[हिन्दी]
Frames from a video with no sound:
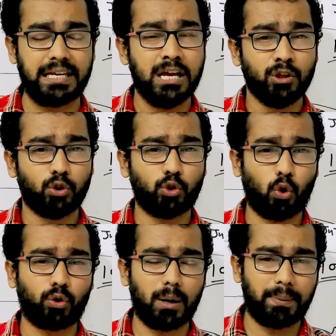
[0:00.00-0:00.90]
की तो
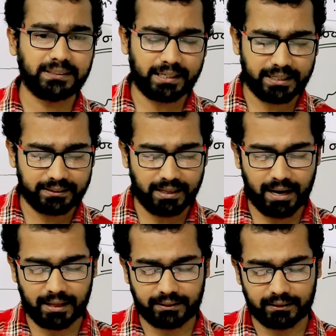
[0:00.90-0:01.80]
टोटल बजट कितना
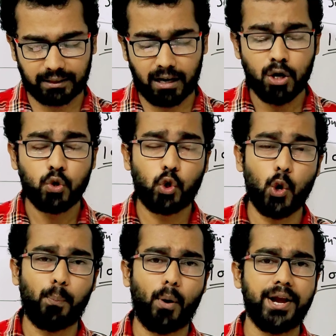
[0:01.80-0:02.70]
रहता था
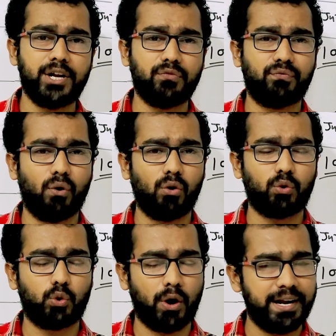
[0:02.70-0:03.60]

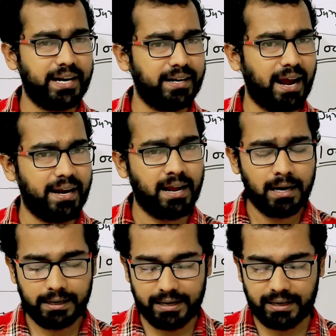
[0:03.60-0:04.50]
2.429
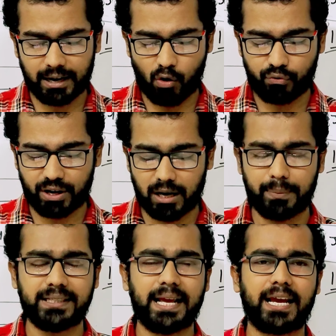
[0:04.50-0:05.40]
ठीक है राउंड फिगर
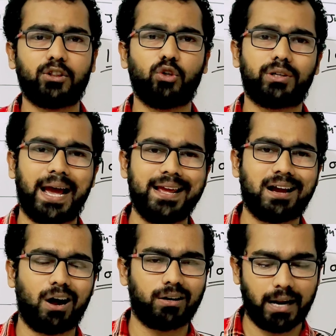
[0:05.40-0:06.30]
में देखें तो ढाई
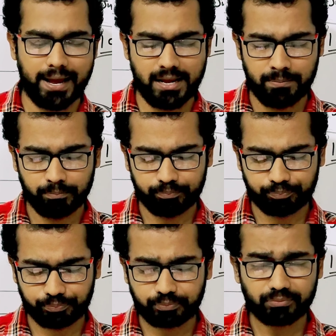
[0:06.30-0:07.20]
कर ढाई
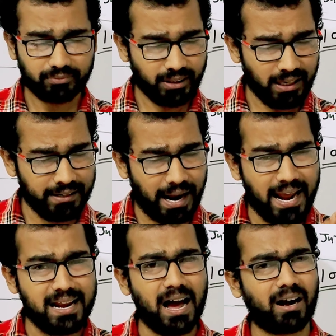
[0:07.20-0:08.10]

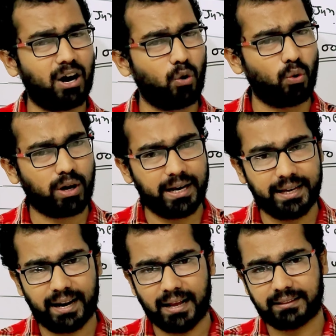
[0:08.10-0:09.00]
ढाई लाख करोड़ का
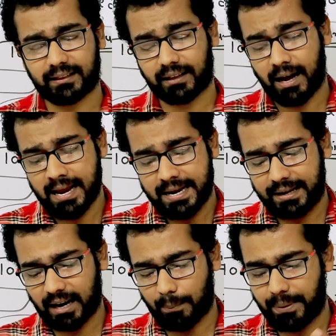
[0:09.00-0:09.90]
ये रहता था
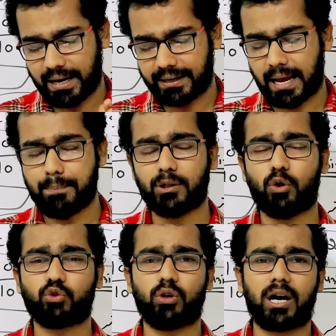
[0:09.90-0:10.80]
लेकिन अभी के टाइम में
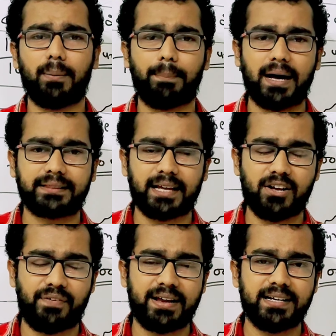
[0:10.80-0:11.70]
दोस्तों अगर हम बात करें
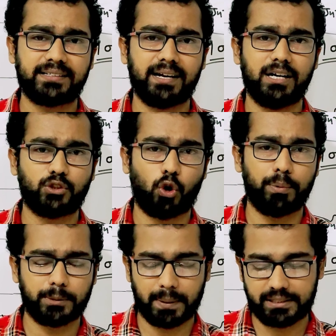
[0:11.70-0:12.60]
फाइनेंशियल ईयर
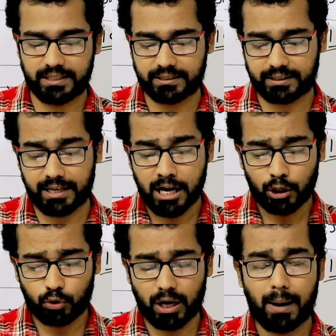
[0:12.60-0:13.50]
चौबीस पच्चीस की
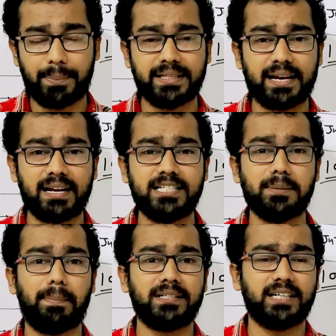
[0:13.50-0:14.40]
तो यहाँ पे देख लीजिए
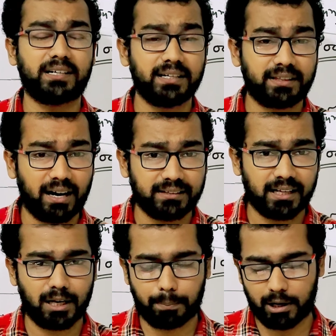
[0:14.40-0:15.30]
बजट कितना
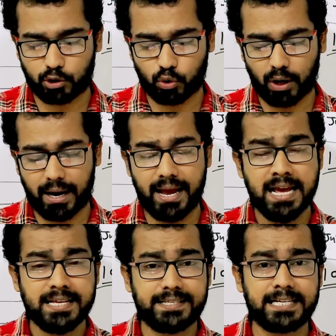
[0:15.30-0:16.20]
ज्यादा बढ़ चुका है
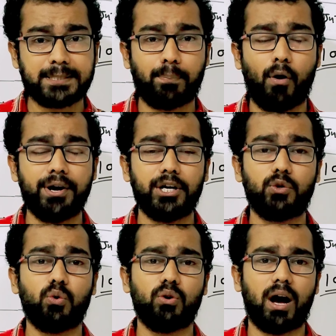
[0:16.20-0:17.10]
सिक्स पॉइंट
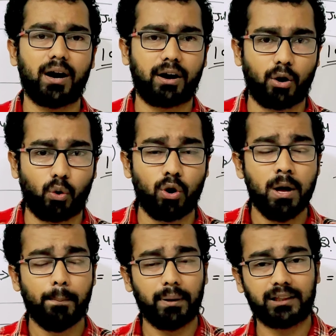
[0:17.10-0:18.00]
टू लाख करोड़
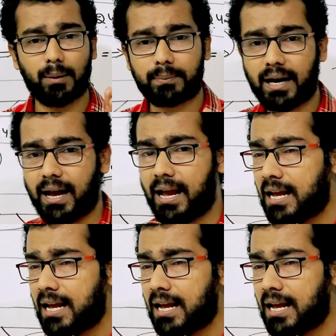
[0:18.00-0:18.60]
मतलब क्या है